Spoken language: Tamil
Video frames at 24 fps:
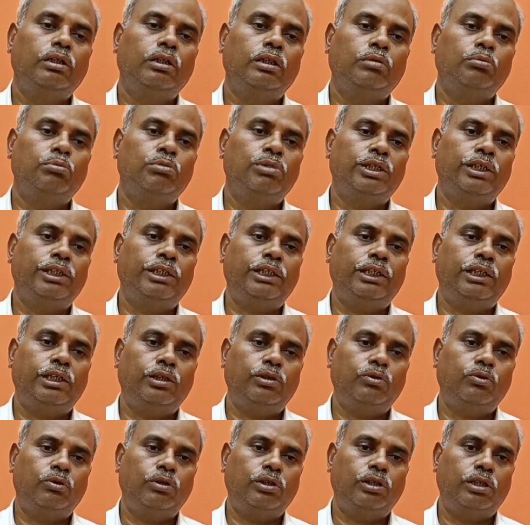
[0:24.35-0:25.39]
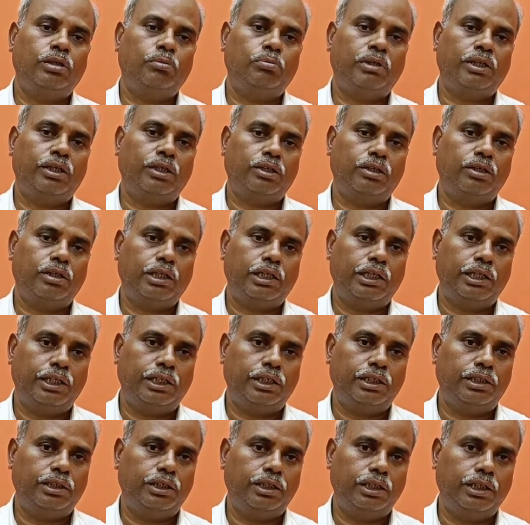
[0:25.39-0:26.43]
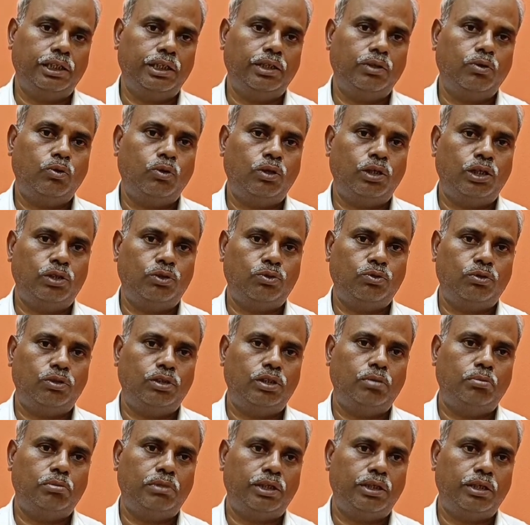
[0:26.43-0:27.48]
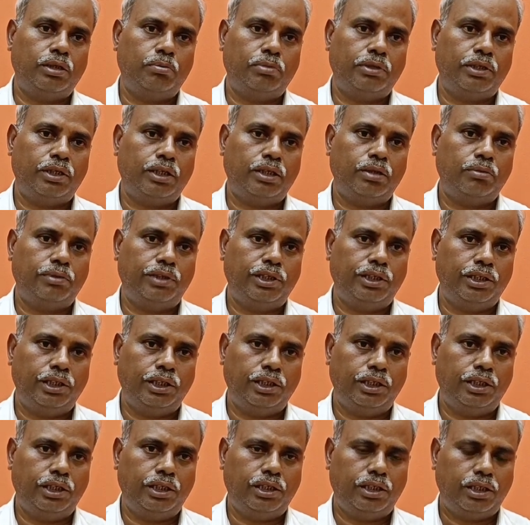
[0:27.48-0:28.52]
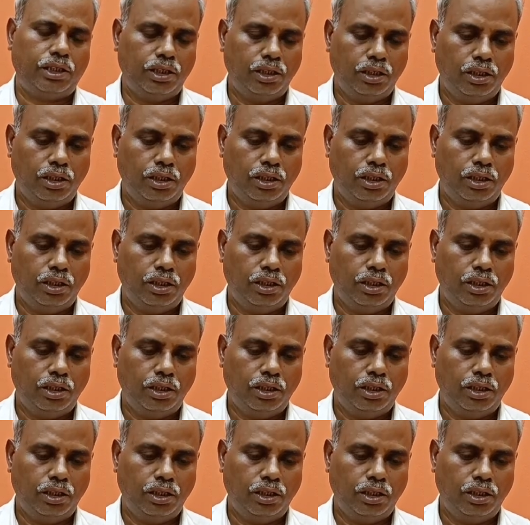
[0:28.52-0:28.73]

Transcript: இந்த பேதிக்கு கொடுக்குற பழக்கம் கிடையாது இன்றைக்கி குடல் சுத்தம் பண்ணுற பழக்கமே இன்றைக்கி